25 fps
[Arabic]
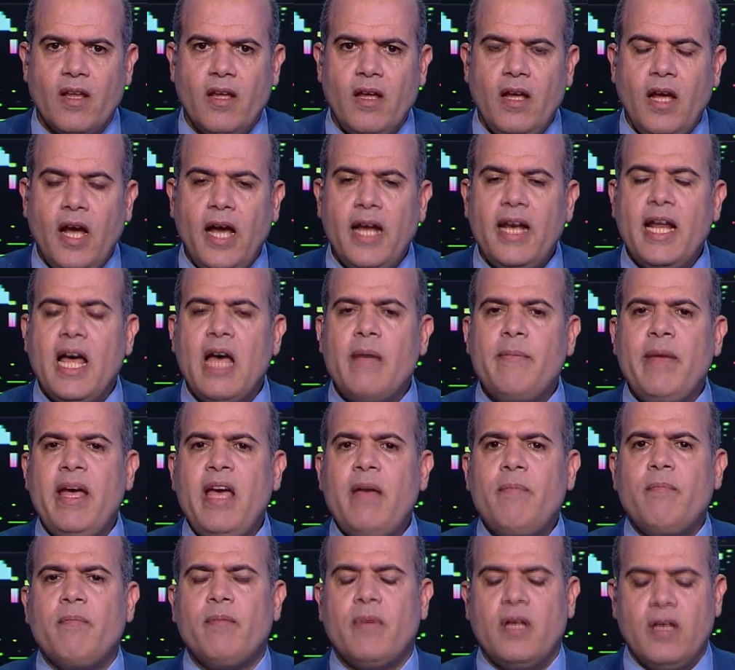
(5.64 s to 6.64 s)
احنا
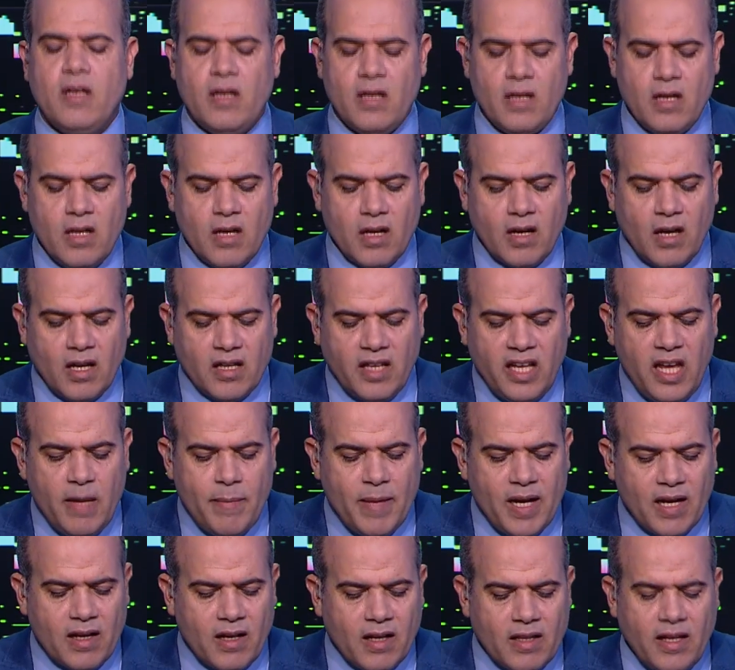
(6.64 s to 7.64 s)
أمام قضية من
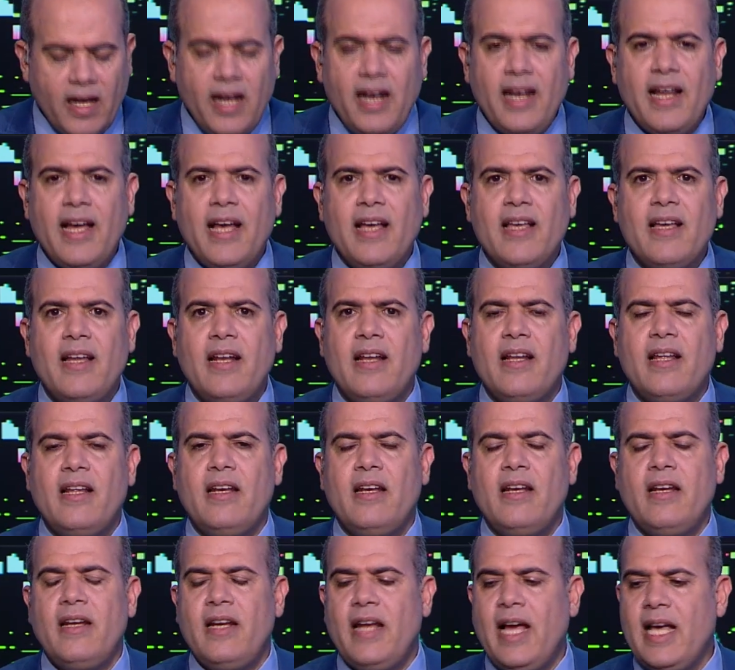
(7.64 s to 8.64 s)
القضايا
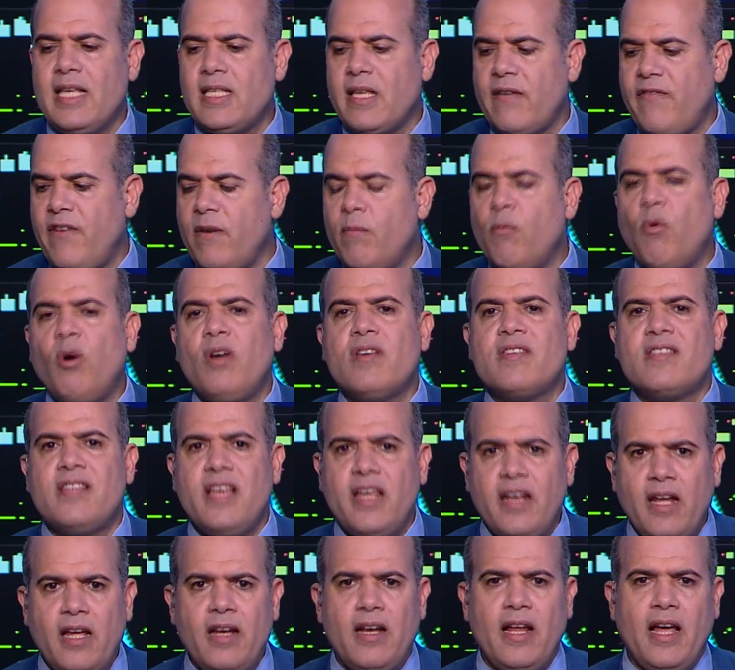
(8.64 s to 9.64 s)
للأسف
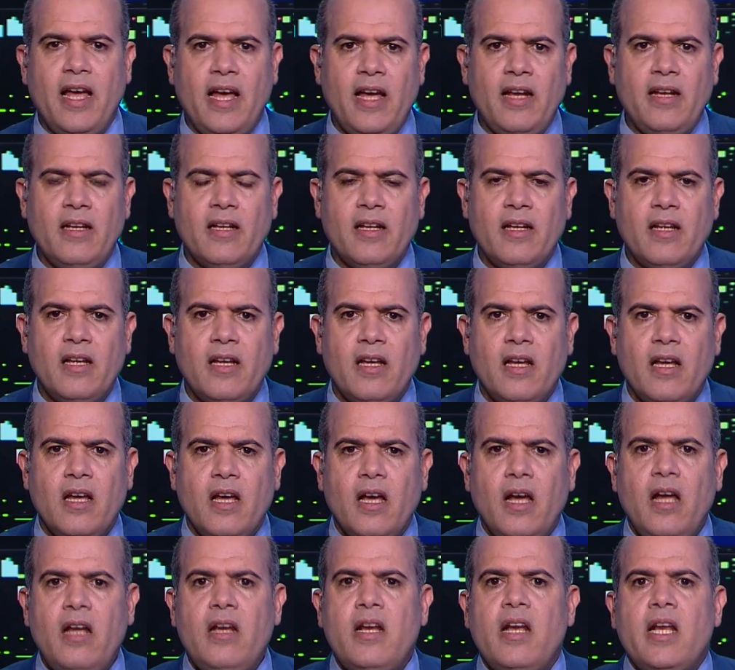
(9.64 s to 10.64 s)
المحزنة الآن
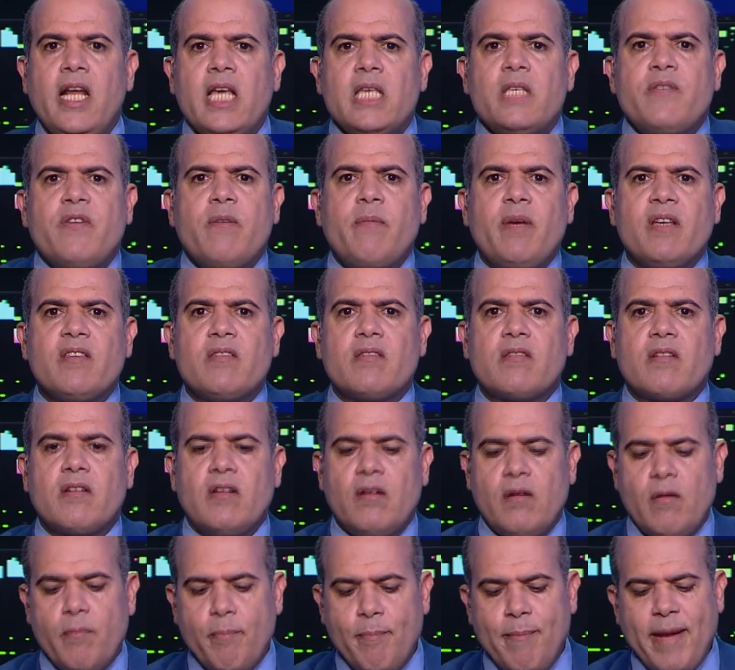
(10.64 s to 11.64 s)
إن الناس في مصر
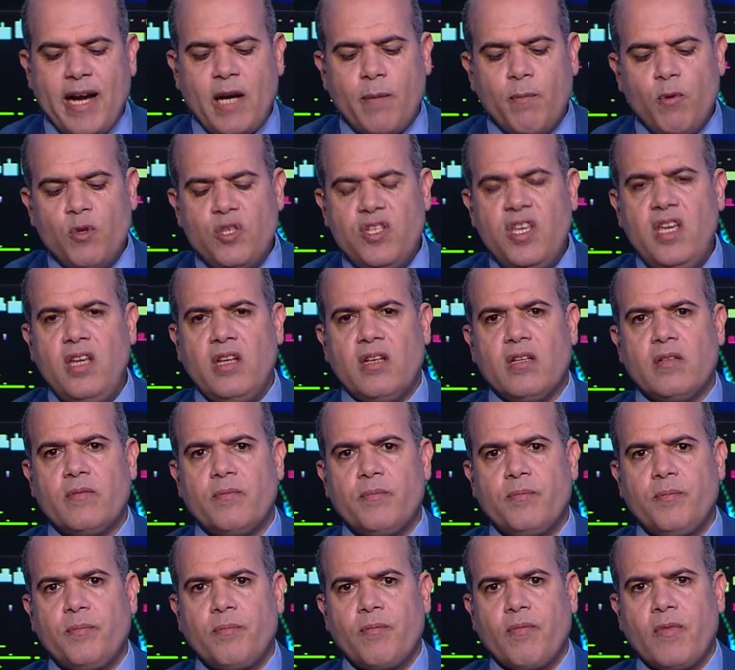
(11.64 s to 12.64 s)
مكبوتين
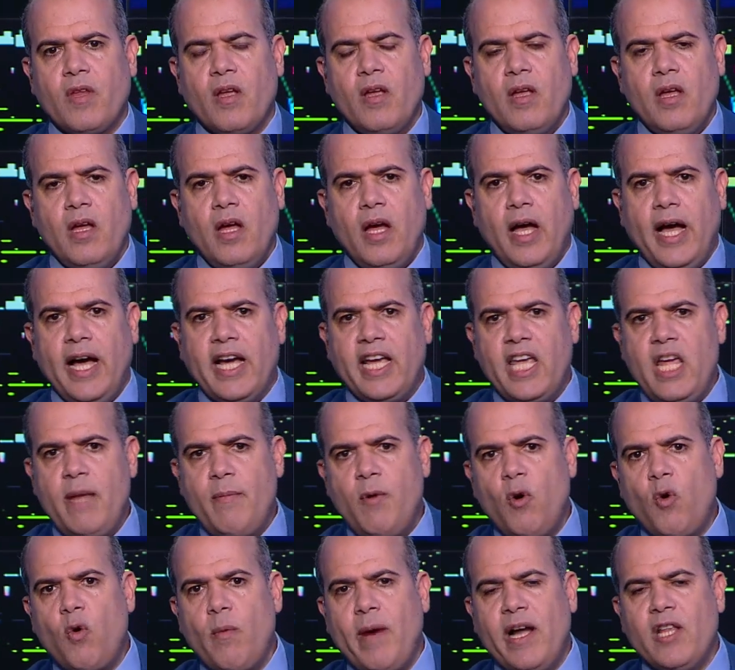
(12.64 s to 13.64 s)
هنجيب
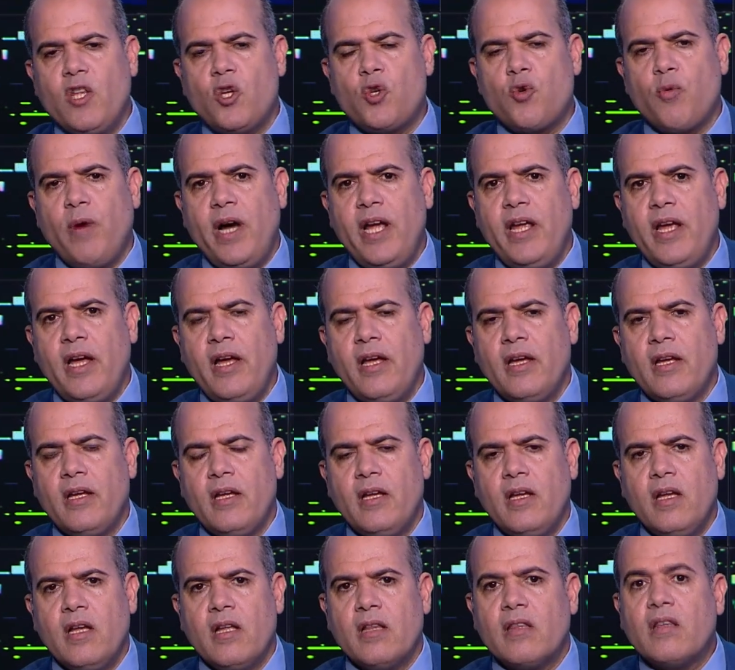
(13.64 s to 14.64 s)
لكم بعد شوية
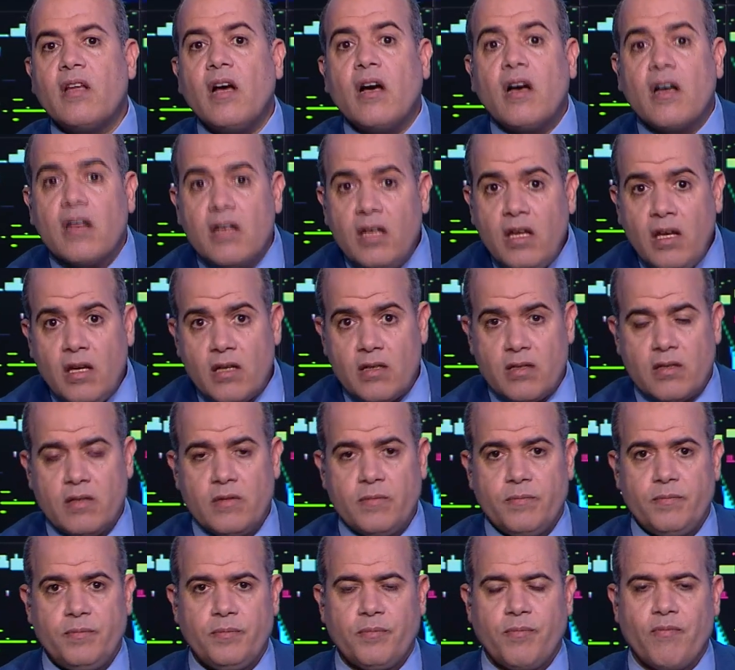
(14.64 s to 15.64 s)
تقرير
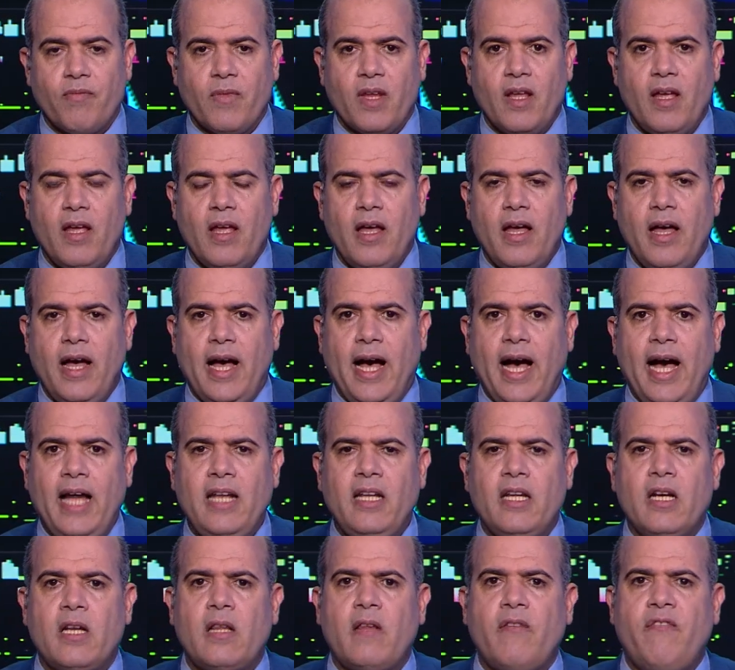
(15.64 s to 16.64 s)
عن
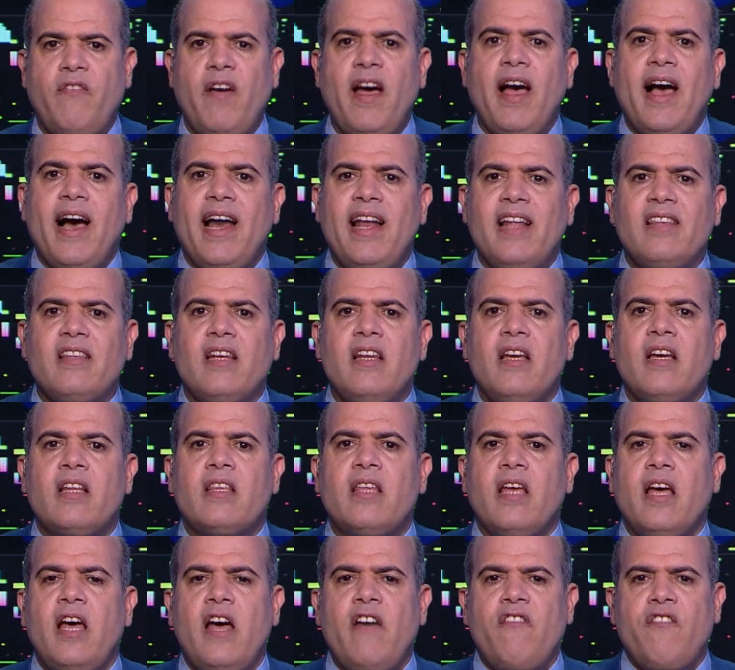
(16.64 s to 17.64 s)
ارتفاع حالات
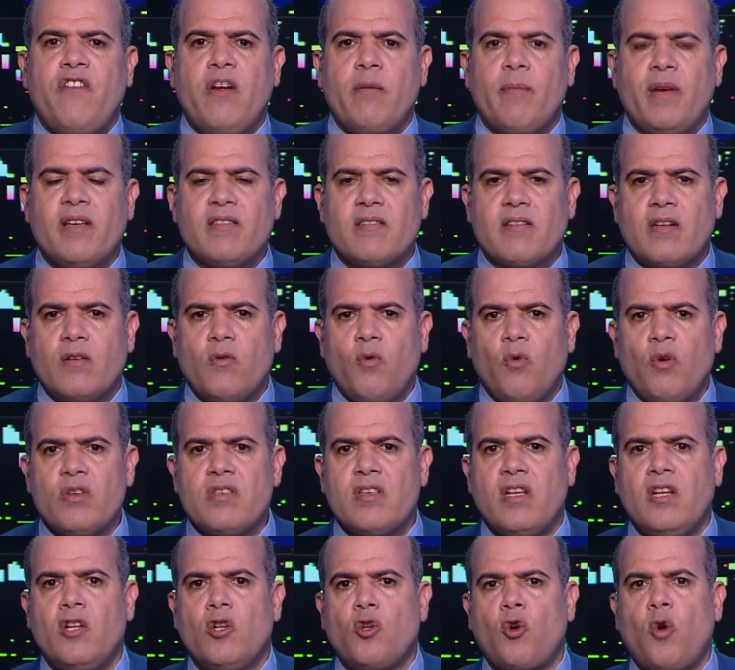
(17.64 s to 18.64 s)
الاكتئاب في مصر
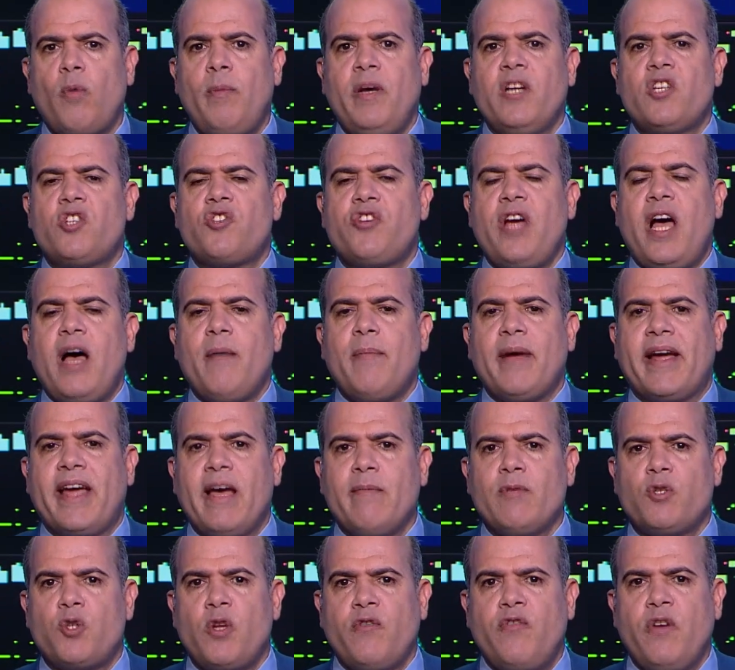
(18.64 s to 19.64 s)
ووصل ان ربع الشعب 25%
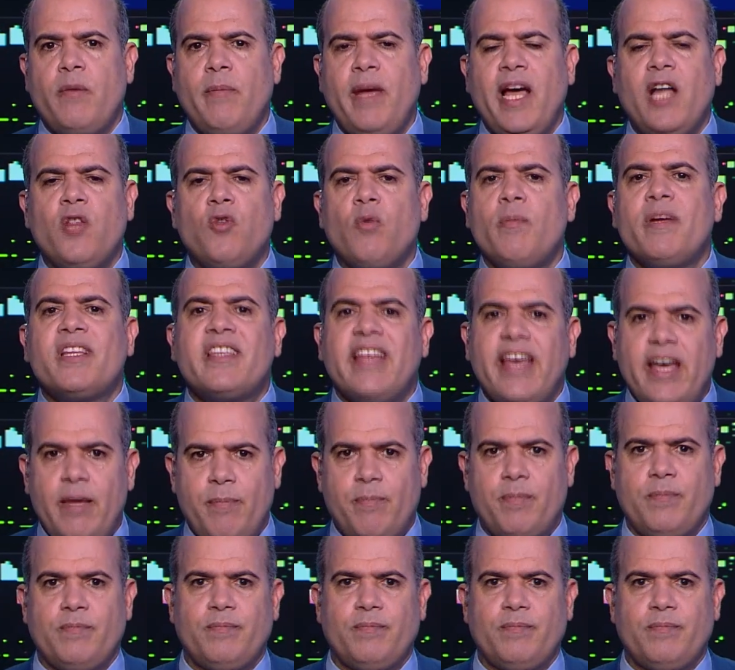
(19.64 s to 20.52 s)
عندهم اكتئاب